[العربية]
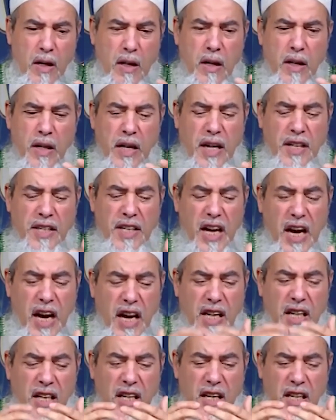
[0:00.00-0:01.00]
يعني
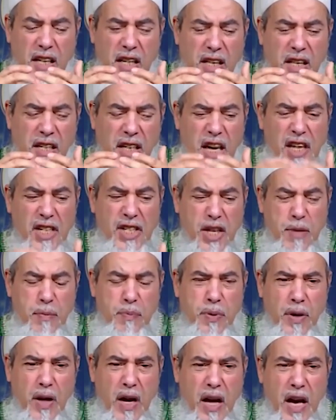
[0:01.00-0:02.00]
هل
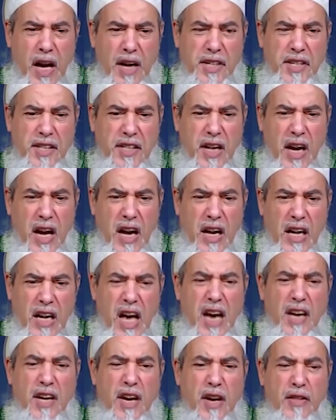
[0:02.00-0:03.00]
يجب أن
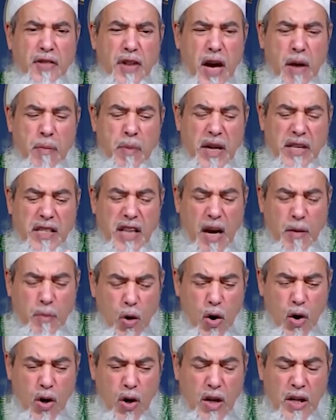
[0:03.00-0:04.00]
لا يذهب
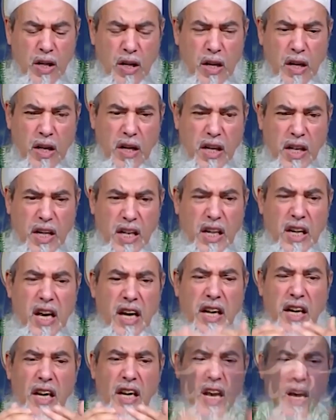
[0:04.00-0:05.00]
دمه
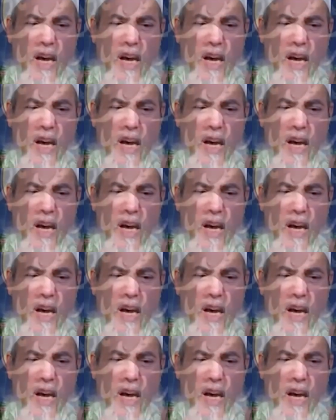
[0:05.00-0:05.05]
إلا إلى